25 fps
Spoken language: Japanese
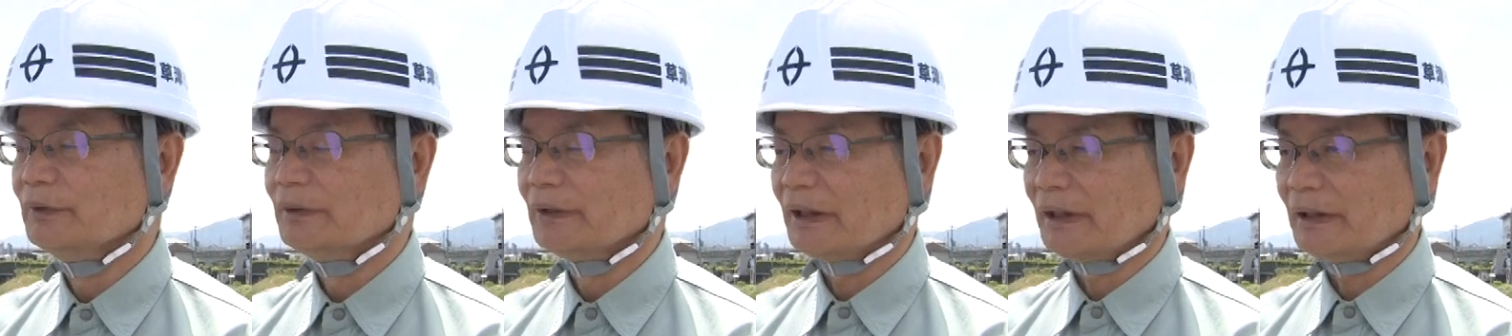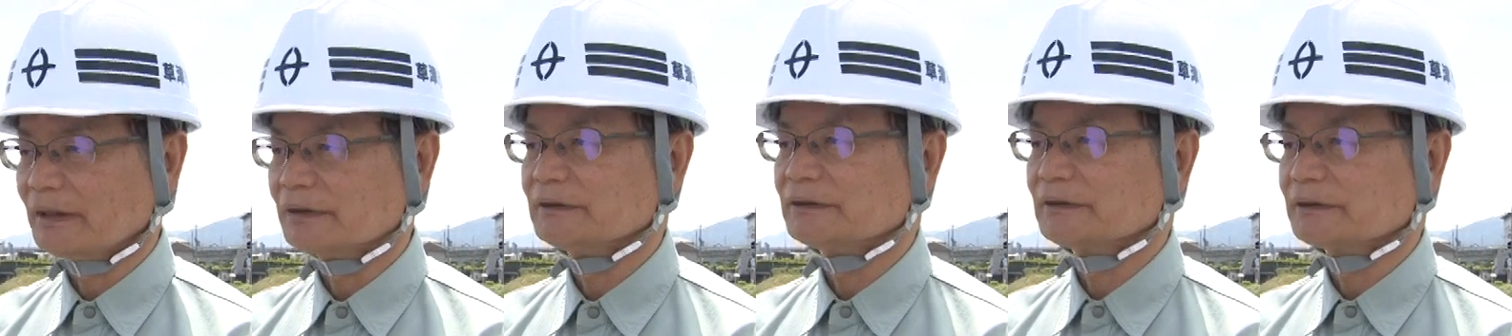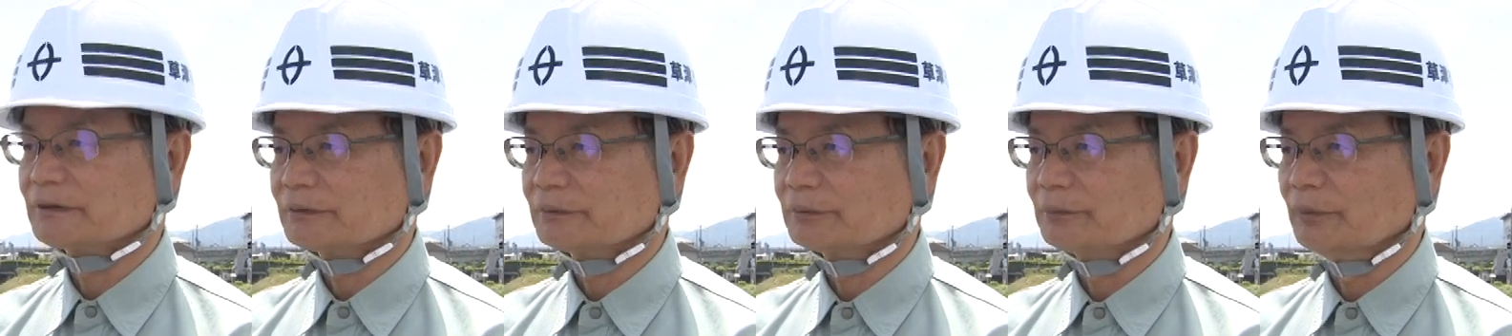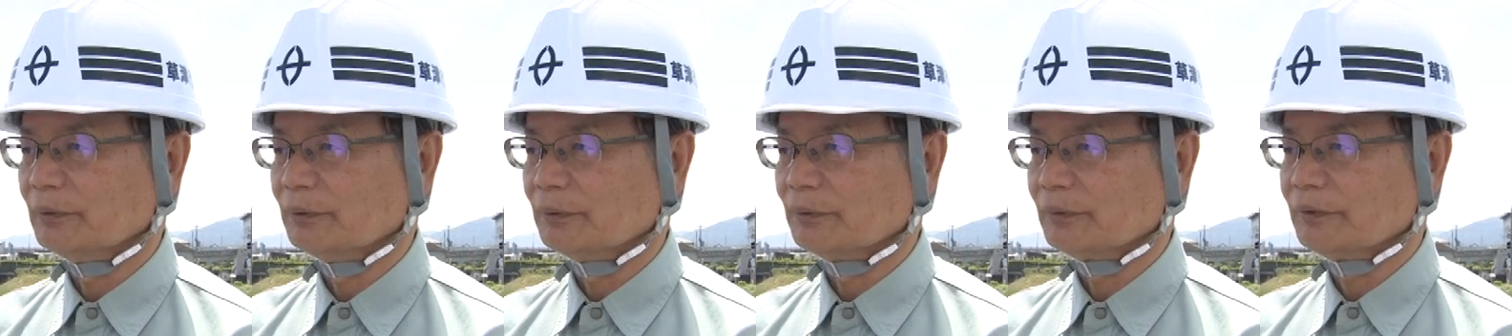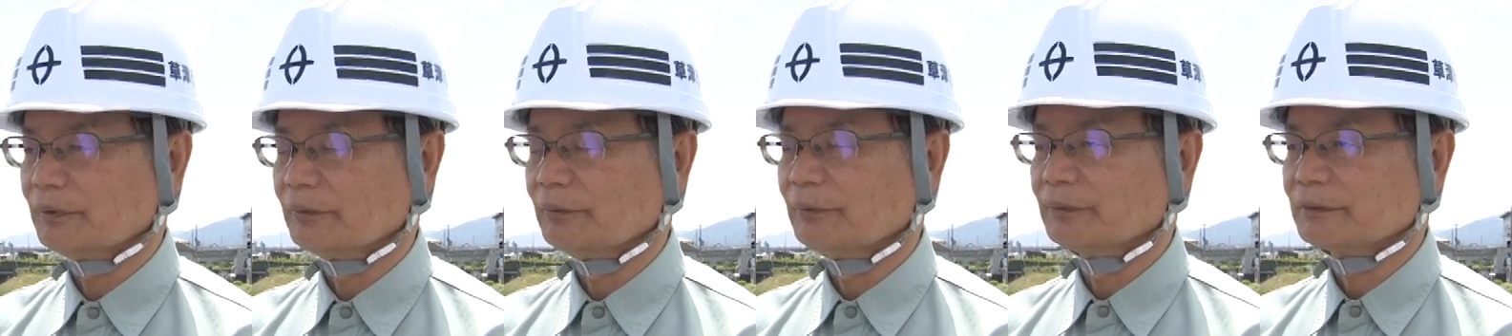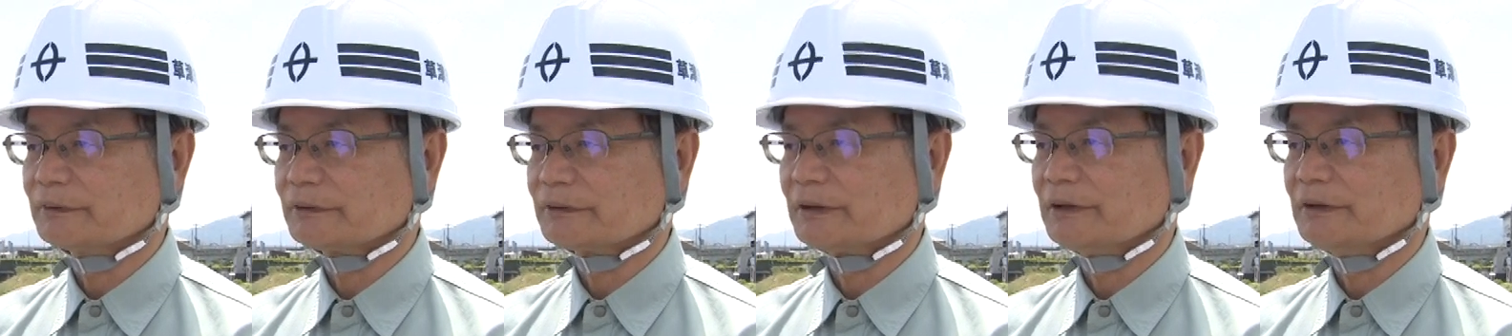搬出
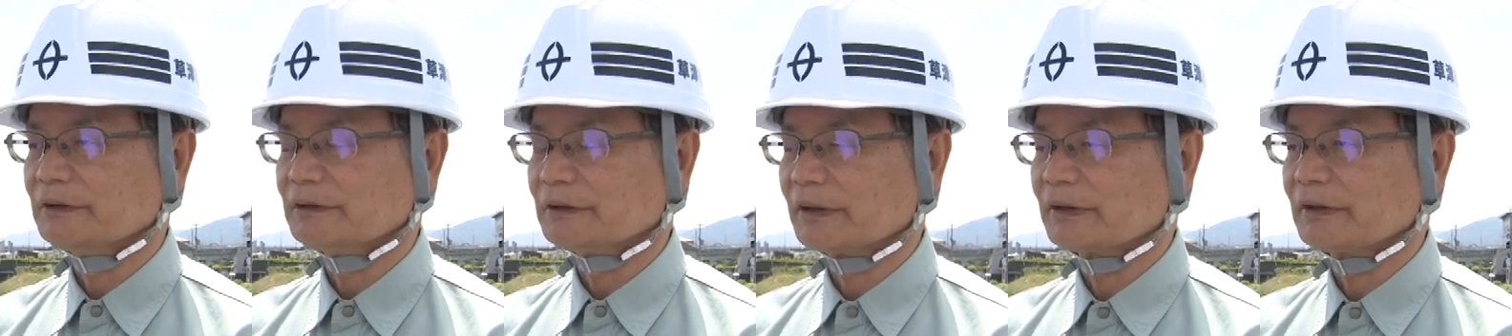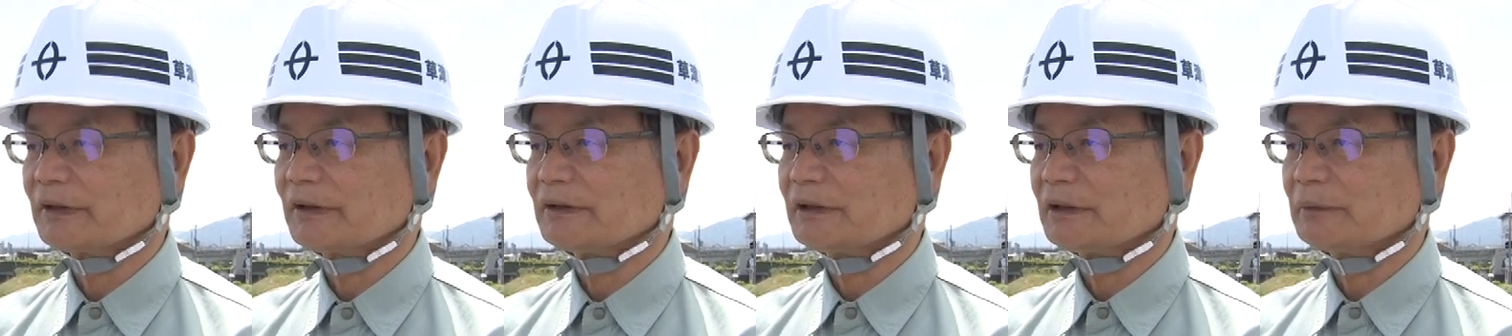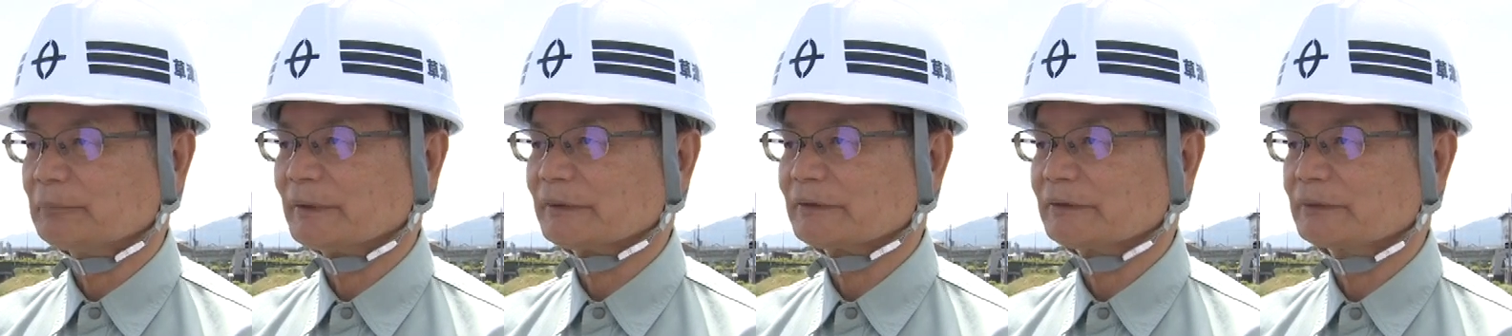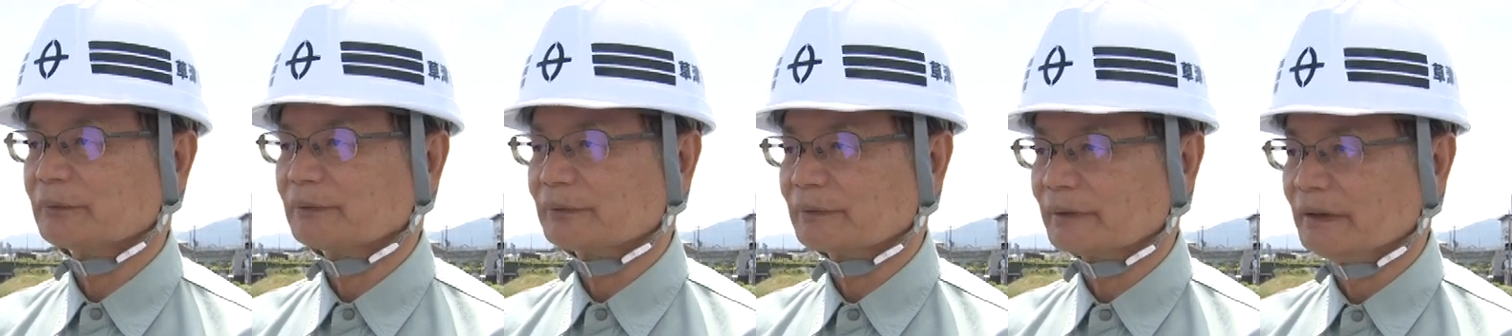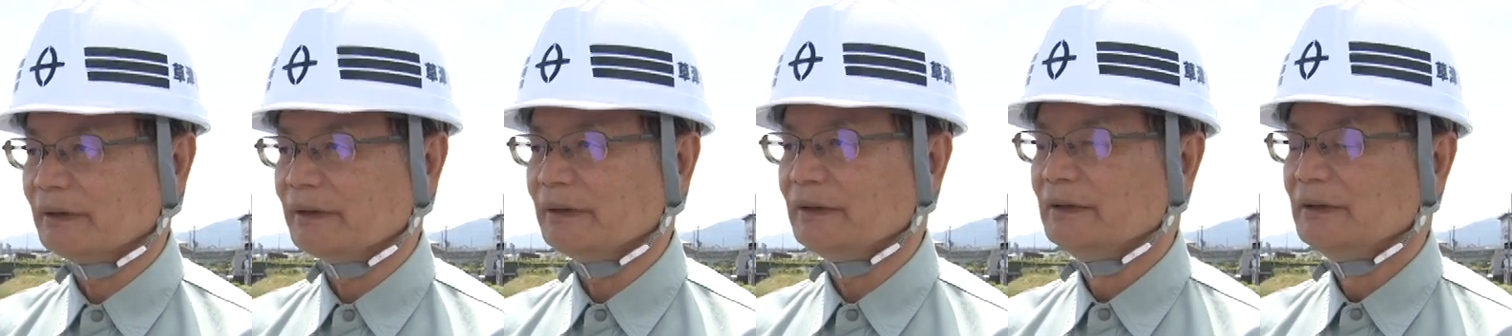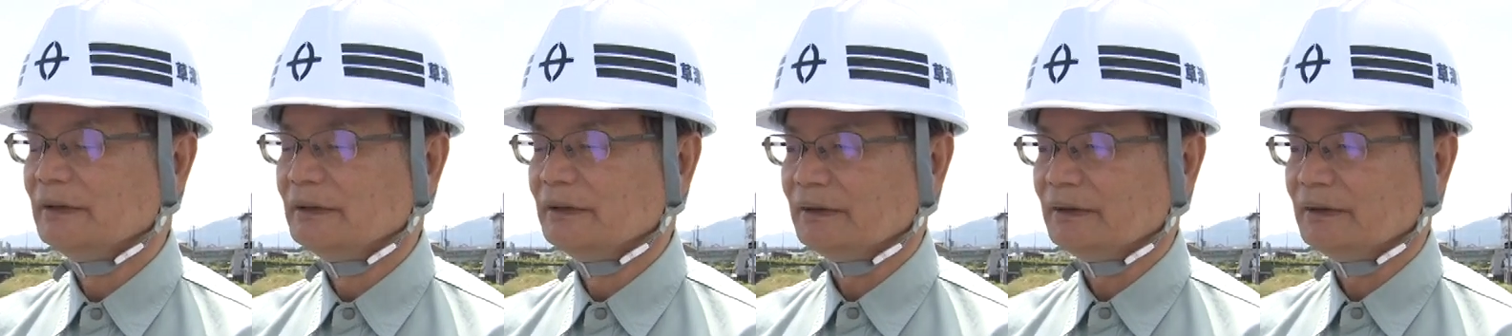をしていただいてますので、